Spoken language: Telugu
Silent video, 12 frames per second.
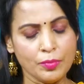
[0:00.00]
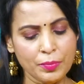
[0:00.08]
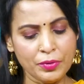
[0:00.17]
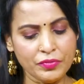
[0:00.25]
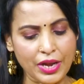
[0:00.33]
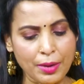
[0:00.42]
అమ్మ
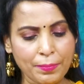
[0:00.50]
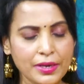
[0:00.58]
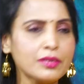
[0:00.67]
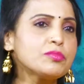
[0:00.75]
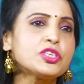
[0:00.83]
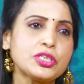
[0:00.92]
ఇప్పుడు
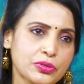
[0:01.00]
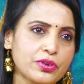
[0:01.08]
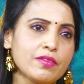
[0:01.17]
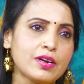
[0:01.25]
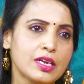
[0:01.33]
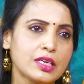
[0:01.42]
వ్యాపారం
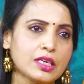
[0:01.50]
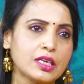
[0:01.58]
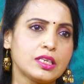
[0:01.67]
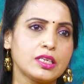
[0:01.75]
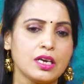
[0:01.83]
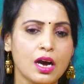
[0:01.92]
చేసుకునే వాళ్ళకి
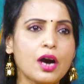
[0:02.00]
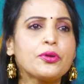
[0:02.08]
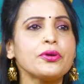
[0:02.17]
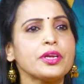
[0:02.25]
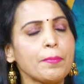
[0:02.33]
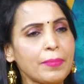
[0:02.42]
కానీ
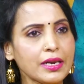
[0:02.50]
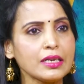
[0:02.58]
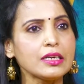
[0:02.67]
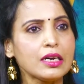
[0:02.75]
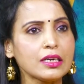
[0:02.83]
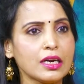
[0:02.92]
ఆరోగ్య
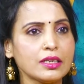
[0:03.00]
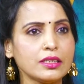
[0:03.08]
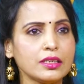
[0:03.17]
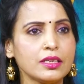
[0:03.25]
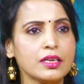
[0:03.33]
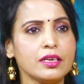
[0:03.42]
పరంగా
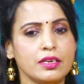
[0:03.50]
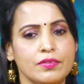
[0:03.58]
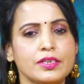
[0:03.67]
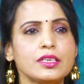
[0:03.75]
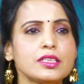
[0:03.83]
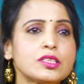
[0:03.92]
కానీ
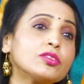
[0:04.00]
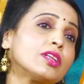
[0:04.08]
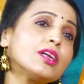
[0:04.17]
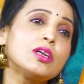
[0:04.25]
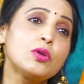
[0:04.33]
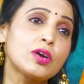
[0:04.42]
ఎవరైనా సొంత
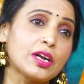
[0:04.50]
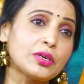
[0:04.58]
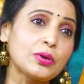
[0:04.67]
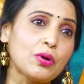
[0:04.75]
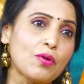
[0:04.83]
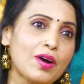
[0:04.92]
ఇల్లు
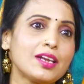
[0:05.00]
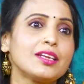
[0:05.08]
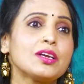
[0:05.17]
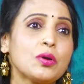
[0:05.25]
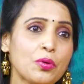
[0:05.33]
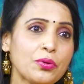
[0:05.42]
కట్టుకోవాలి
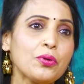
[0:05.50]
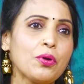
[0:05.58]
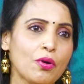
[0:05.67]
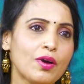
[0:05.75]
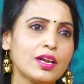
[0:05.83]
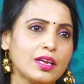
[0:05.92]

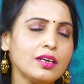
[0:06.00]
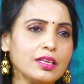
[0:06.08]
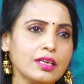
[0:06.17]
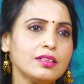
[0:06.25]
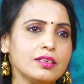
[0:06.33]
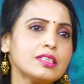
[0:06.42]
కొనుక్కోవాలి అంటే
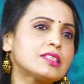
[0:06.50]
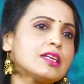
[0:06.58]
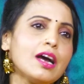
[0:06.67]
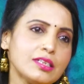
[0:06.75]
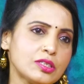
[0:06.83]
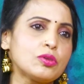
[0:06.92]
ఏదైనా
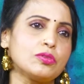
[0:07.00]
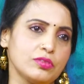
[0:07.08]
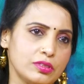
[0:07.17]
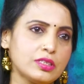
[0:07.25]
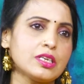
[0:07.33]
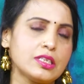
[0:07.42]
స్థిరాస్తులు
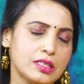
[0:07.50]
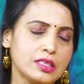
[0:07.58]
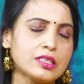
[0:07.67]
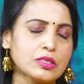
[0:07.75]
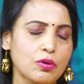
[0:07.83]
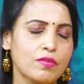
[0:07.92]
చే
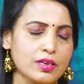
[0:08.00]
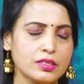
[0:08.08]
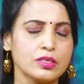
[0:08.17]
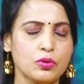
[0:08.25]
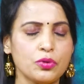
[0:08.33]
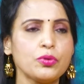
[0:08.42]

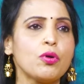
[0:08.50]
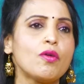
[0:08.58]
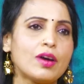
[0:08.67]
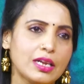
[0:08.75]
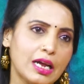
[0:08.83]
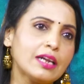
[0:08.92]
తీసుకోవాలి కొనుక్కోవాలి